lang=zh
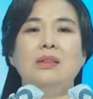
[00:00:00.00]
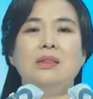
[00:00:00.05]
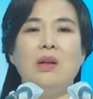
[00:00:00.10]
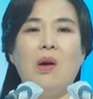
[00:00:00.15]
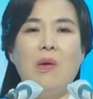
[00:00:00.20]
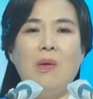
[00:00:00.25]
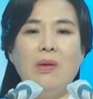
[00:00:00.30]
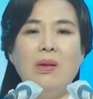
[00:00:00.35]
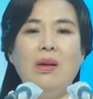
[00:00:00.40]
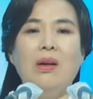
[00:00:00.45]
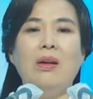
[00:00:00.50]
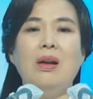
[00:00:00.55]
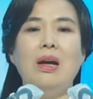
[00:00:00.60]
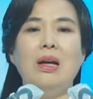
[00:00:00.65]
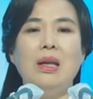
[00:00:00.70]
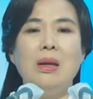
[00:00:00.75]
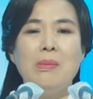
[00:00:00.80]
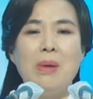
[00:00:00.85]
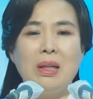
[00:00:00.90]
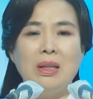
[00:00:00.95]
要靠
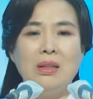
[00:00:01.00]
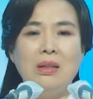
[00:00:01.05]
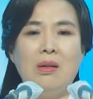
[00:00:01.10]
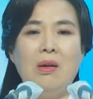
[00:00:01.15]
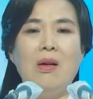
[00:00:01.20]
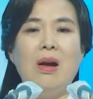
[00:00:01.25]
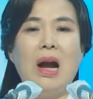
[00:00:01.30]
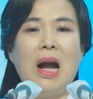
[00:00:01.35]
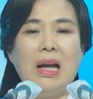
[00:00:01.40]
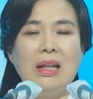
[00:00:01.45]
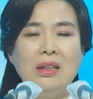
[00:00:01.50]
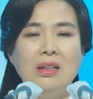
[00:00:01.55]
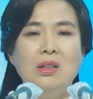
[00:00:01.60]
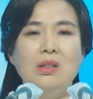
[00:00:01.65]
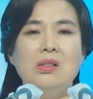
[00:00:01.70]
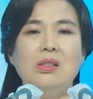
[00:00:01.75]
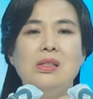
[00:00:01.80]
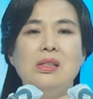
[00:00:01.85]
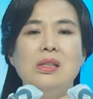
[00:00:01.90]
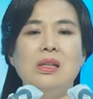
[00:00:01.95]
那信心洁净
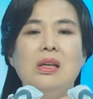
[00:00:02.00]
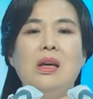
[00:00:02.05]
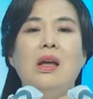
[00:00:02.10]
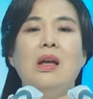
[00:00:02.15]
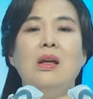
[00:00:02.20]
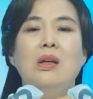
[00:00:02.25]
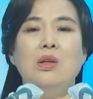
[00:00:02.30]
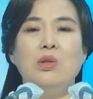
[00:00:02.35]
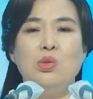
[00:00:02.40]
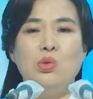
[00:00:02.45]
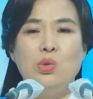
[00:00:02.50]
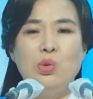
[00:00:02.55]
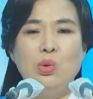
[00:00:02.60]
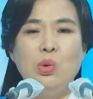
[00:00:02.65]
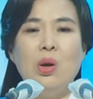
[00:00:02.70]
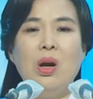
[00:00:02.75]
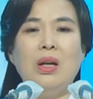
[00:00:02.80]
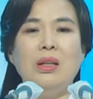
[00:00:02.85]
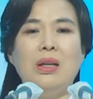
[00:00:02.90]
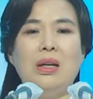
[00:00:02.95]
自己，
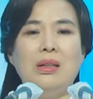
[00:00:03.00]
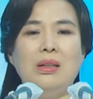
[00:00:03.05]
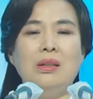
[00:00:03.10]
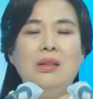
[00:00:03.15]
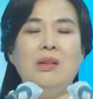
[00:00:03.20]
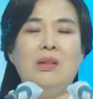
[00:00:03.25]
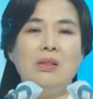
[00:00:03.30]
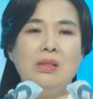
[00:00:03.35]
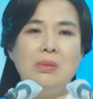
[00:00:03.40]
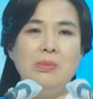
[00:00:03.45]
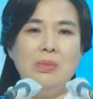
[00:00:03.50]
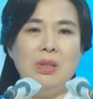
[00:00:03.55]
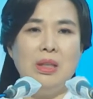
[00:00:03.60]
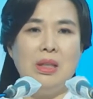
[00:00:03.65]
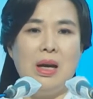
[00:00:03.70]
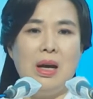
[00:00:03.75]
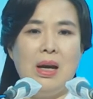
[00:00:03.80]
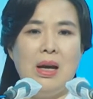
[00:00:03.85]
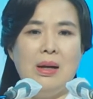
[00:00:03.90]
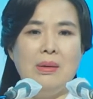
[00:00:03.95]

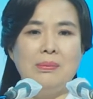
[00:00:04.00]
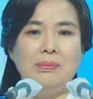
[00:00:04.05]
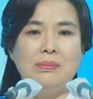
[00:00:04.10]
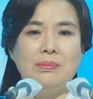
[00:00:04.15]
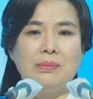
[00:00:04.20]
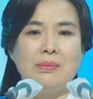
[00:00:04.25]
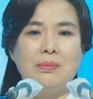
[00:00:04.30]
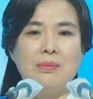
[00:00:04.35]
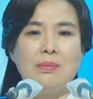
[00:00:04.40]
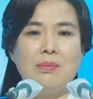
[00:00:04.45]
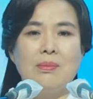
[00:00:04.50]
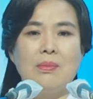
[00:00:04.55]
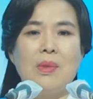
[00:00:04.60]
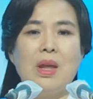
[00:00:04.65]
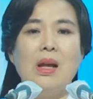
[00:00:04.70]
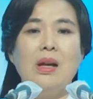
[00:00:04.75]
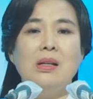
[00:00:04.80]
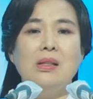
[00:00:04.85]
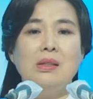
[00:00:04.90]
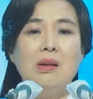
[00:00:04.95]
这才是关
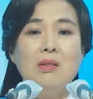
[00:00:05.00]
键。